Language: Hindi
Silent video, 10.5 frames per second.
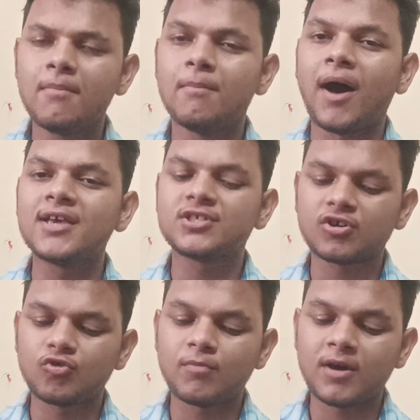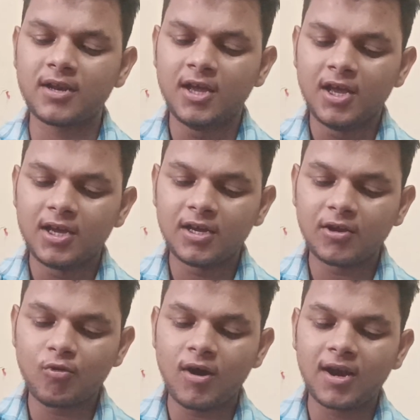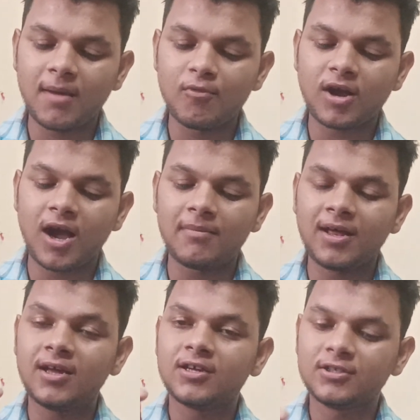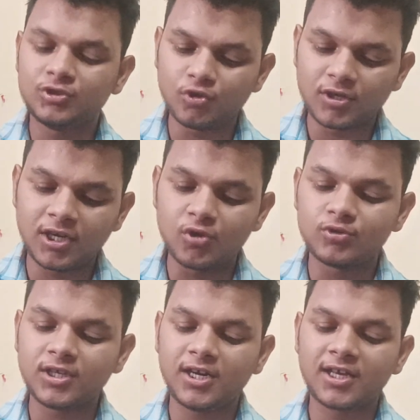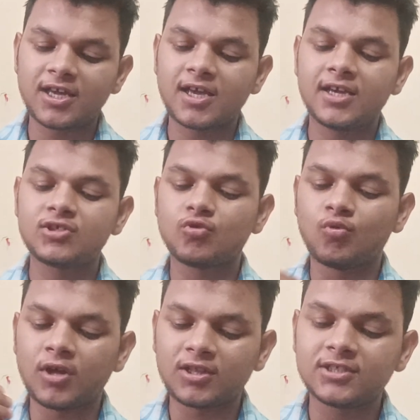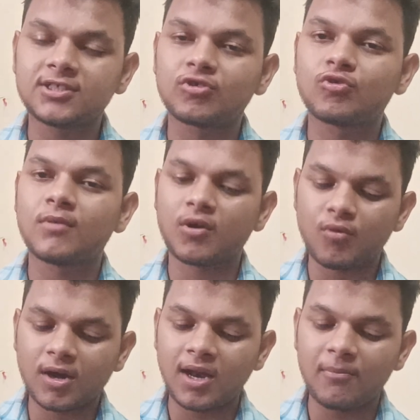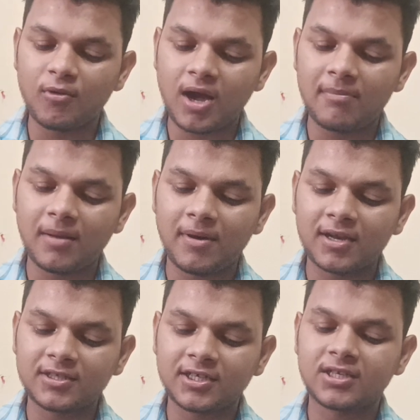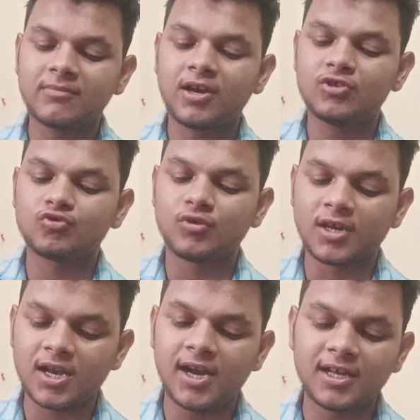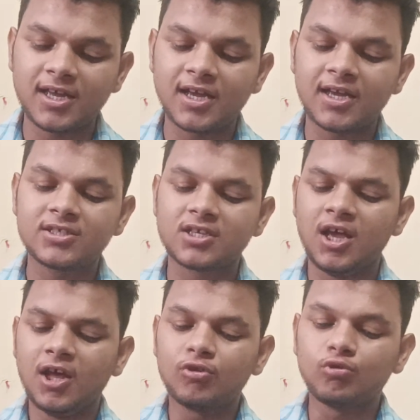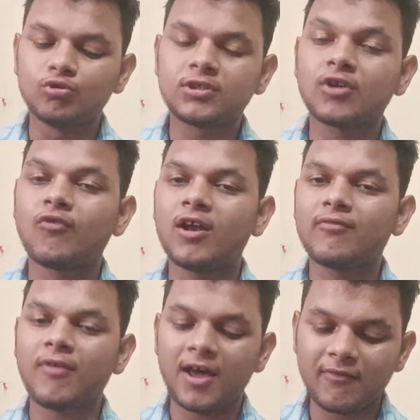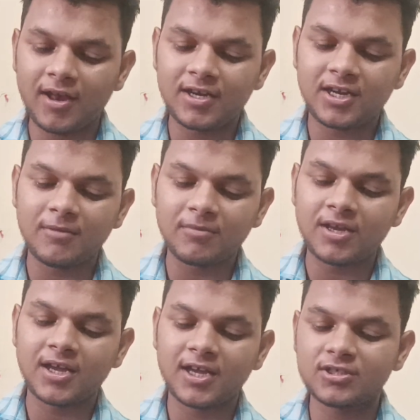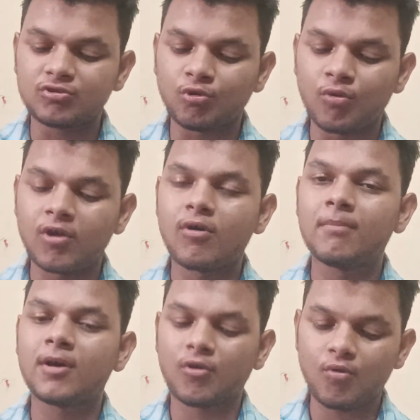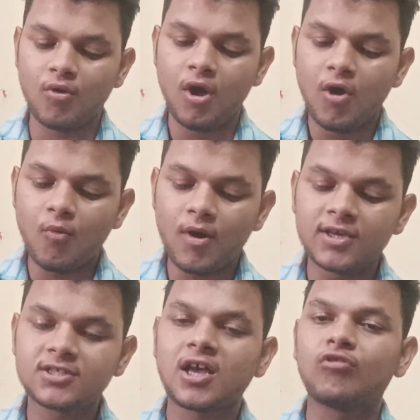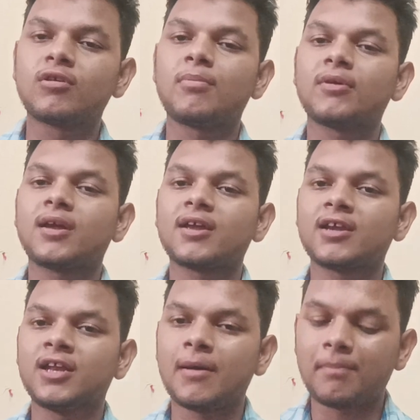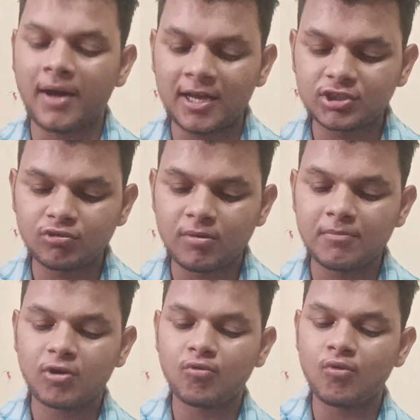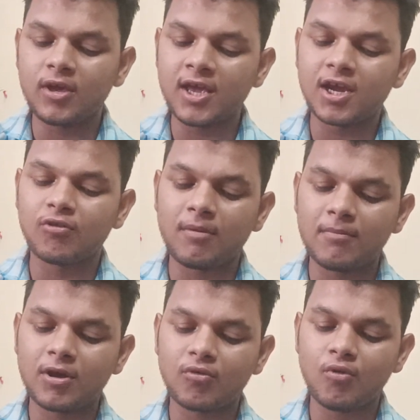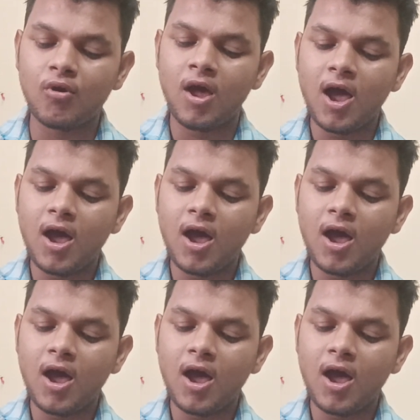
बाईस अक्टूबर को अगला मुकाबला जो कि न्यूजीलैंड के अगेंस्ट उनतीस अक्टूबर को अगला मुकाबला भारतीय टीम का जो इंग्लैंड के अगेंस्ट दूसरे क्वालिफायर वाली टीम के अगेंस्ट दो नवंबर को वहीं साउथ अफ्रीका के खिलाफ पांच नवंबर को एक नवंबर को